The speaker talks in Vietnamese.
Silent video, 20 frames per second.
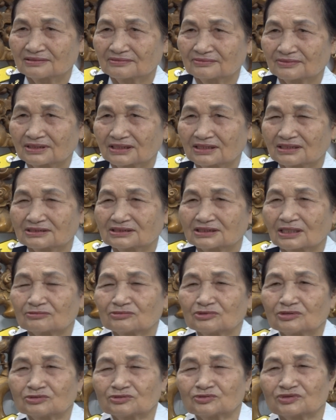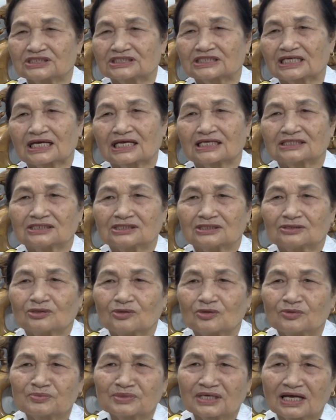và trong lúc tuổi già thì
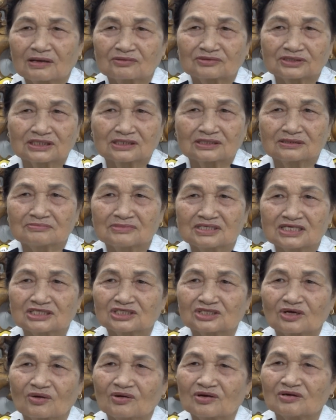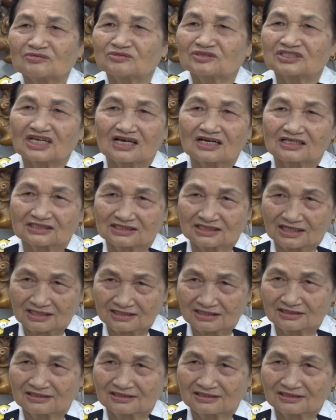ốm đau thì mưa gió không sợ nè.